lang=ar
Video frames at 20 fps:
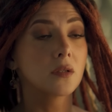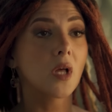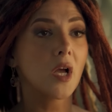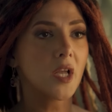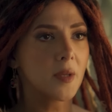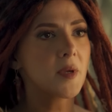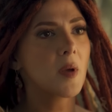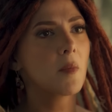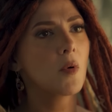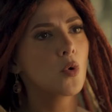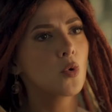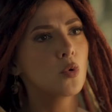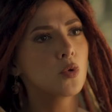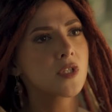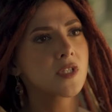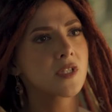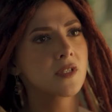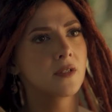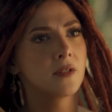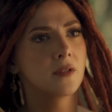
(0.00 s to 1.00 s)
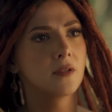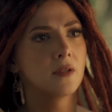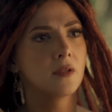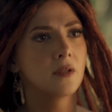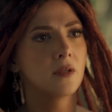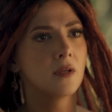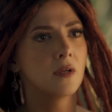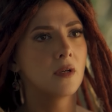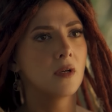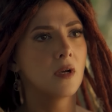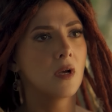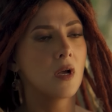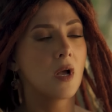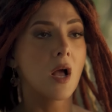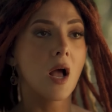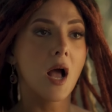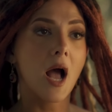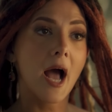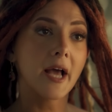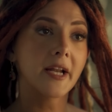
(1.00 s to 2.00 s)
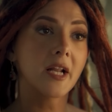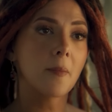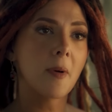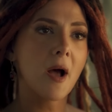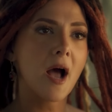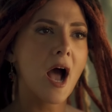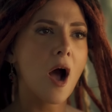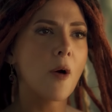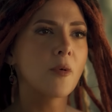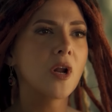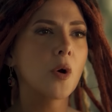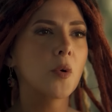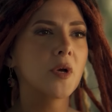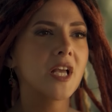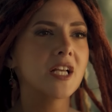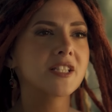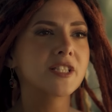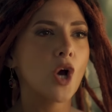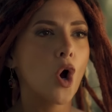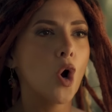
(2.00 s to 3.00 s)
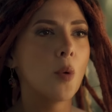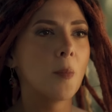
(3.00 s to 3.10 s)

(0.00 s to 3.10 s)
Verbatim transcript: طيب يا موكوس انا بقى اولوياتي